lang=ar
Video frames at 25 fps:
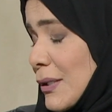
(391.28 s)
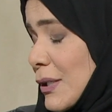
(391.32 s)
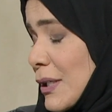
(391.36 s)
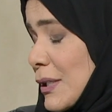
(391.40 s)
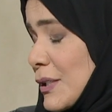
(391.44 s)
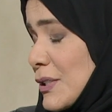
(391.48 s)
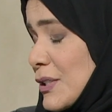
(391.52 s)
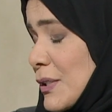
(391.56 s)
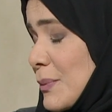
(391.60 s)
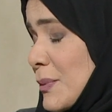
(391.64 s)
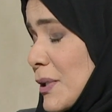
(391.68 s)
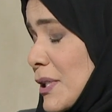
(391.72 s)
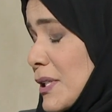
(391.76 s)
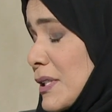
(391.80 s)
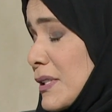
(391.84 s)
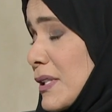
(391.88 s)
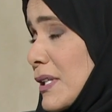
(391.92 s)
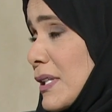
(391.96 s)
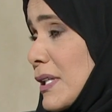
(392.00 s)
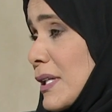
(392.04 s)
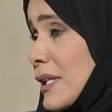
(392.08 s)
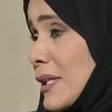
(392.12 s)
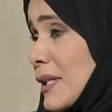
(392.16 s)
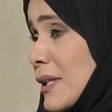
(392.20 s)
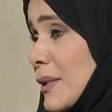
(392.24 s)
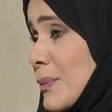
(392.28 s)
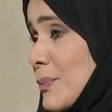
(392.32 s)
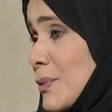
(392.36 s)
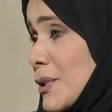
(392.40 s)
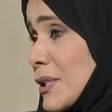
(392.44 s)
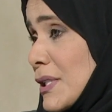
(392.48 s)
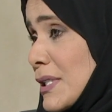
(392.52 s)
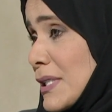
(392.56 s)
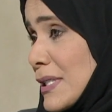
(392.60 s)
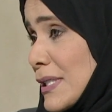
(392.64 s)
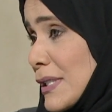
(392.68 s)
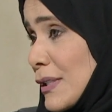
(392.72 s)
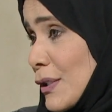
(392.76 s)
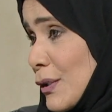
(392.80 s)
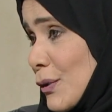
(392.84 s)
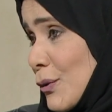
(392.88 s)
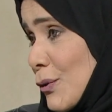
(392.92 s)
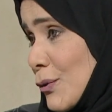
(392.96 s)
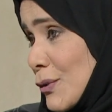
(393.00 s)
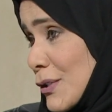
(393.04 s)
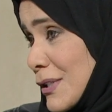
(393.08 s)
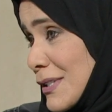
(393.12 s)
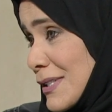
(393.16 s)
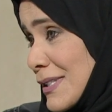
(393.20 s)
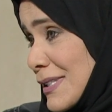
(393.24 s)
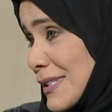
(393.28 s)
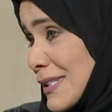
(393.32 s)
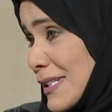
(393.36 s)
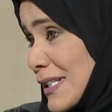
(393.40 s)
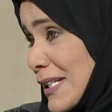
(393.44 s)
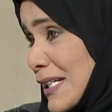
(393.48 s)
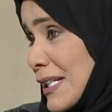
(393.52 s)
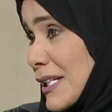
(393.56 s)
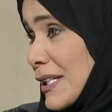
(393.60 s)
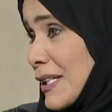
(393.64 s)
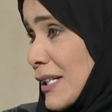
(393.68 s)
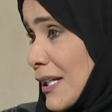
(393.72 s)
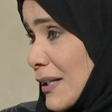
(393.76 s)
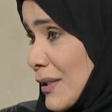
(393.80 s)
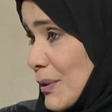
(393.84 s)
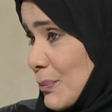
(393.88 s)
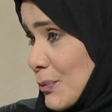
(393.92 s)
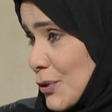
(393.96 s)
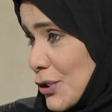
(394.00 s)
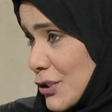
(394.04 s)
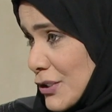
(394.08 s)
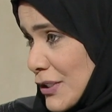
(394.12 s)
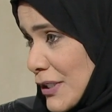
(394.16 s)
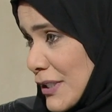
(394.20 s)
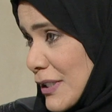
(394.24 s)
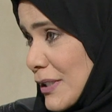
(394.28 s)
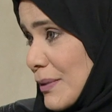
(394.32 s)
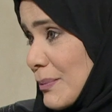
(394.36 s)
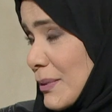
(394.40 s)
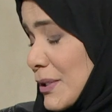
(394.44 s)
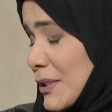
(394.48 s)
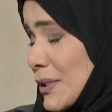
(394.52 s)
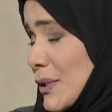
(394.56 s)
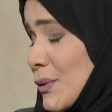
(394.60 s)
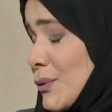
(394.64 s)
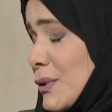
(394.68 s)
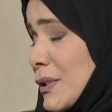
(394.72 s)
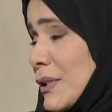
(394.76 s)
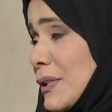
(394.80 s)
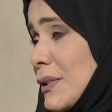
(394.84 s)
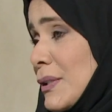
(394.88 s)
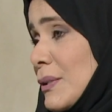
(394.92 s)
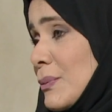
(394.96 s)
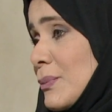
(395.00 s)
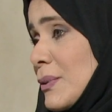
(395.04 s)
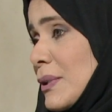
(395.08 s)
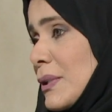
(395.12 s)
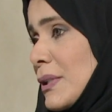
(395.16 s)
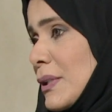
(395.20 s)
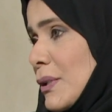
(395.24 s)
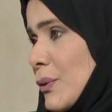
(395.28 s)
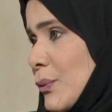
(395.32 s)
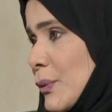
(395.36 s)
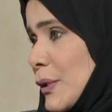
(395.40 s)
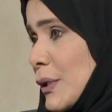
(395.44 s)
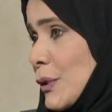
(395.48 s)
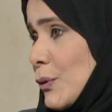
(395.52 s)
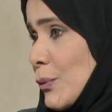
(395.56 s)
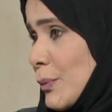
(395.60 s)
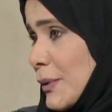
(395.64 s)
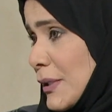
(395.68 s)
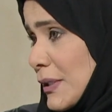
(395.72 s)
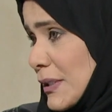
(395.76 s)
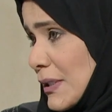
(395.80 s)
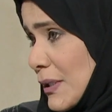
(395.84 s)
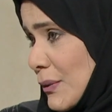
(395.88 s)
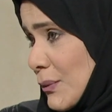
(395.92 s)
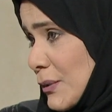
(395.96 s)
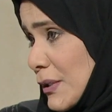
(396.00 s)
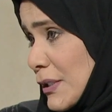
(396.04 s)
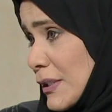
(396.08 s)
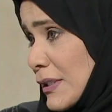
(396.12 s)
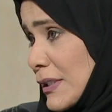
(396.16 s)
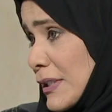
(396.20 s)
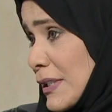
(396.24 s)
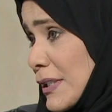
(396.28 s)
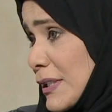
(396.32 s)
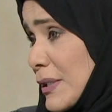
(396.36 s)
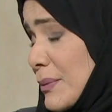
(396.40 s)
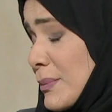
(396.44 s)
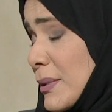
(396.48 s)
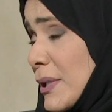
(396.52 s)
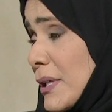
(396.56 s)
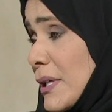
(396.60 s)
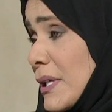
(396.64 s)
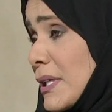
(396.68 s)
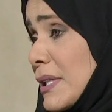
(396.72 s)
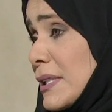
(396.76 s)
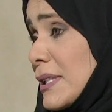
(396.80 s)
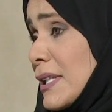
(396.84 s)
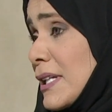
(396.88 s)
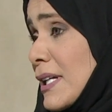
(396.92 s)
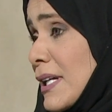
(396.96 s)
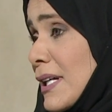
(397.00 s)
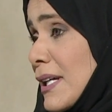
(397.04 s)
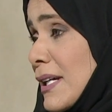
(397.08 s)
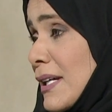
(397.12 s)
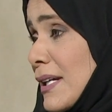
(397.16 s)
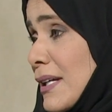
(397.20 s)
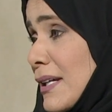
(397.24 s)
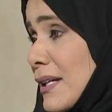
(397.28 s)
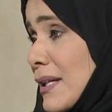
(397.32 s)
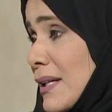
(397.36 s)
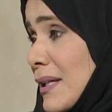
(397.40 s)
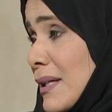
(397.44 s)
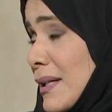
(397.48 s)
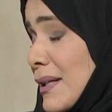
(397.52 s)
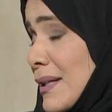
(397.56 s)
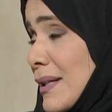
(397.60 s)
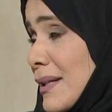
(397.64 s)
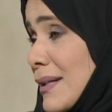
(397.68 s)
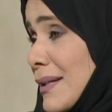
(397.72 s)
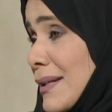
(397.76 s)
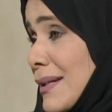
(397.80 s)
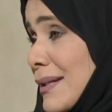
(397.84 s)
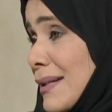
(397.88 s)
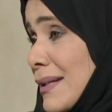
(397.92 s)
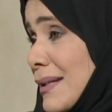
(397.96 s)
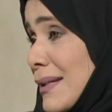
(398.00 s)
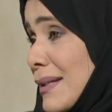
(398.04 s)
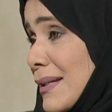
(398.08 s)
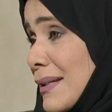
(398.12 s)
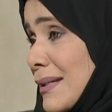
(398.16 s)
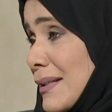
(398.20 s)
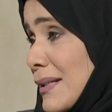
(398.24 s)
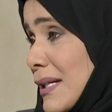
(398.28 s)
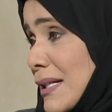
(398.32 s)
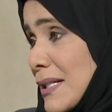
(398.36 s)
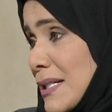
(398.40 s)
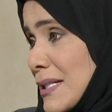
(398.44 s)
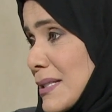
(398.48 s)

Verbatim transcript: الجميع يتذكر مسلسل الغوص كان مشترك بين دولة الكويت وبين دولة الإمارات آه، لا